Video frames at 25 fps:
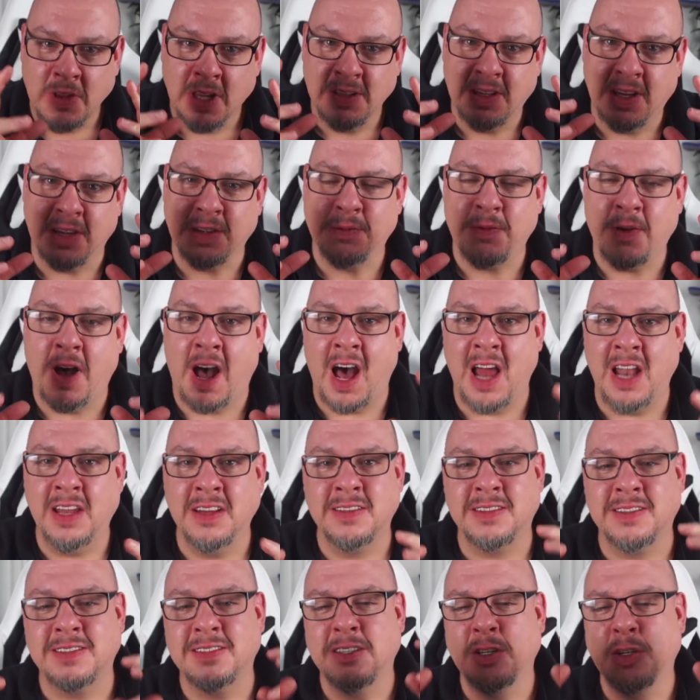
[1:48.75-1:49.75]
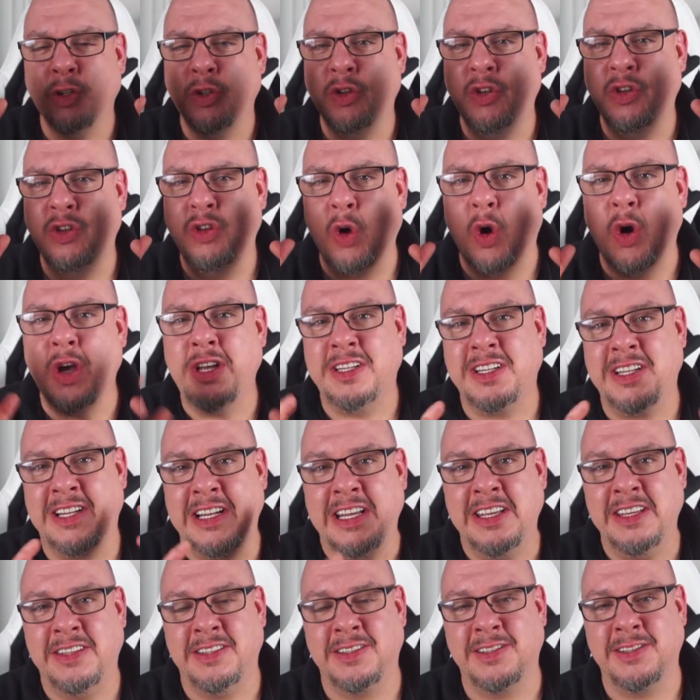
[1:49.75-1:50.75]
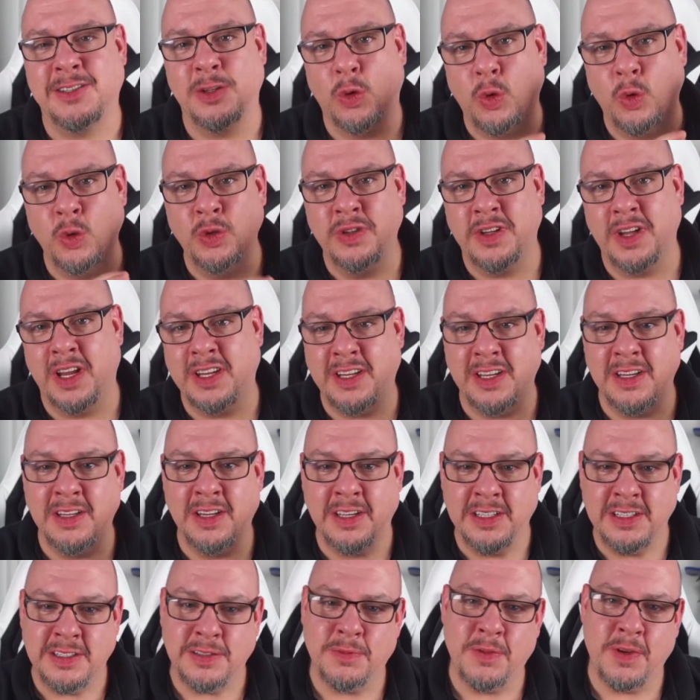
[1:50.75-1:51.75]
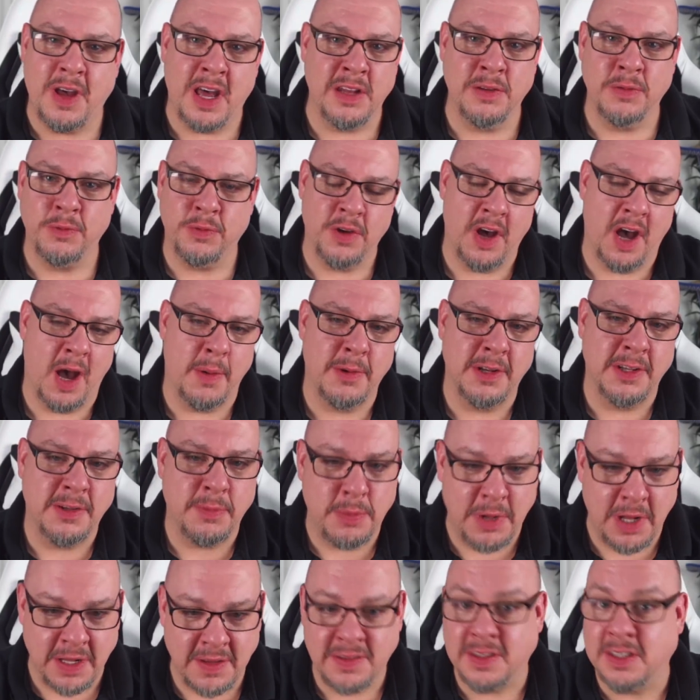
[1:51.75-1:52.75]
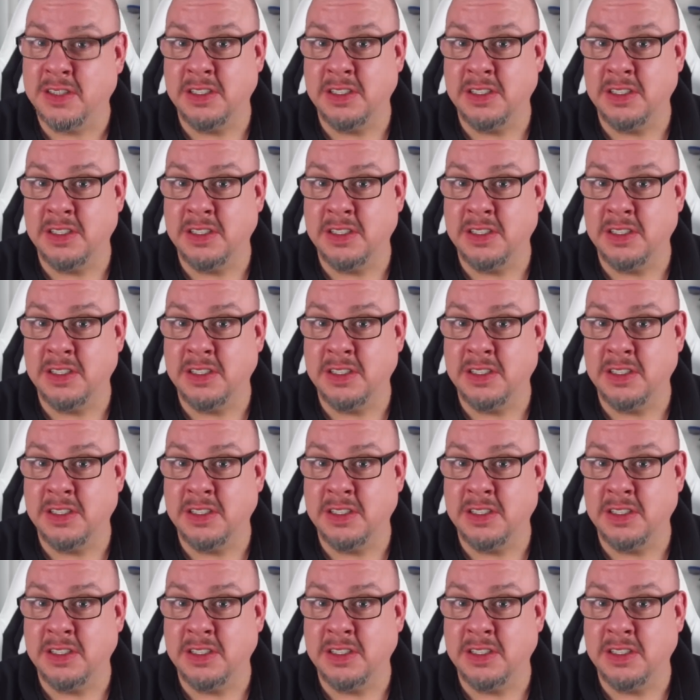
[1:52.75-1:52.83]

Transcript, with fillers: Das war alles deutlichst unter den Richtwerten für Arbeitsplätze,